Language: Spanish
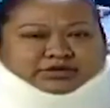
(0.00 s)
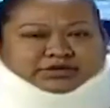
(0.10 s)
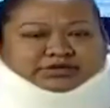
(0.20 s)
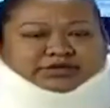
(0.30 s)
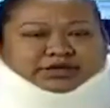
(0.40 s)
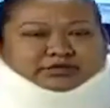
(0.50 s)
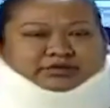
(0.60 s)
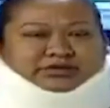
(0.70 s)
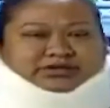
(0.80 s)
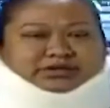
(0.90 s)
Y dice, y
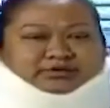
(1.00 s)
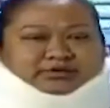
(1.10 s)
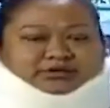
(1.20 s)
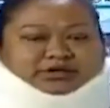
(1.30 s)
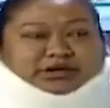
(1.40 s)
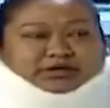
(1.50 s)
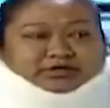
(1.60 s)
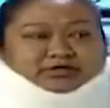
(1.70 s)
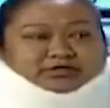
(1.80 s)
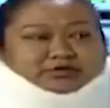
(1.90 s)
pues él también traía
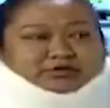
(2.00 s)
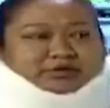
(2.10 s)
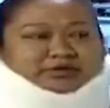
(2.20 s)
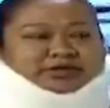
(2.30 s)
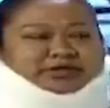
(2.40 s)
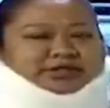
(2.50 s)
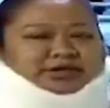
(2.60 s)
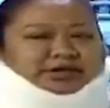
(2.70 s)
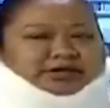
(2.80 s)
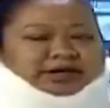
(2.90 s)
todos sus papeles
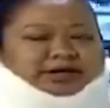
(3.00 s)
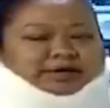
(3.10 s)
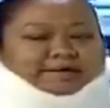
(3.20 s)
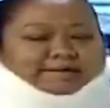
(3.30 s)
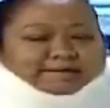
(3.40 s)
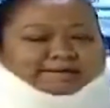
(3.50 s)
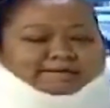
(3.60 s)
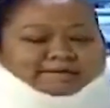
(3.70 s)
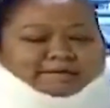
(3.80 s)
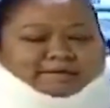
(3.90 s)
en regla
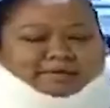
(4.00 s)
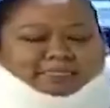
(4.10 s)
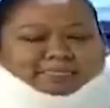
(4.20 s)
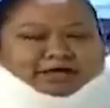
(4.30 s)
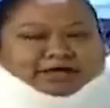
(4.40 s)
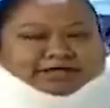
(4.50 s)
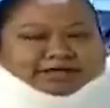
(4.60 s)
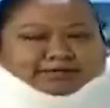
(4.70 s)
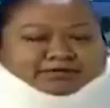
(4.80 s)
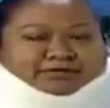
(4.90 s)

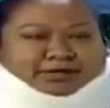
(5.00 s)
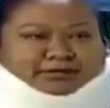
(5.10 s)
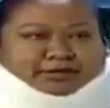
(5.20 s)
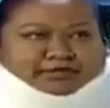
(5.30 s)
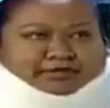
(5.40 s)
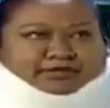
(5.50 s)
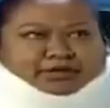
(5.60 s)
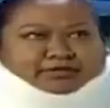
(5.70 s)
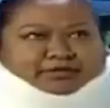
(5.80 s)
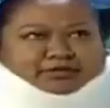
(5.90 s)
este, pues ya me llevaron
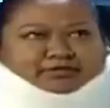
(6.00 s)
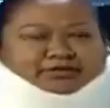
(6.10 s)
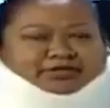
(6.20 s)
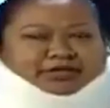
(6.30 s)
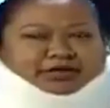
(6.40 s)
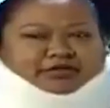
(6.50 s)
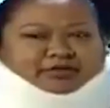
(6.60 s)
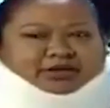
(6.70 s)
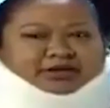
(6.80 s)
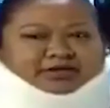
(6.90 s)
a mi domicilio,
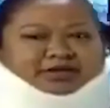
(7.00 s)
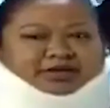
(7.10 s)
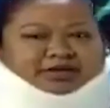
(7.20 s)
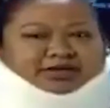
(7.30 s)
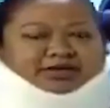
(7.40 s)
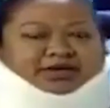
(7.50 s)
me quedé y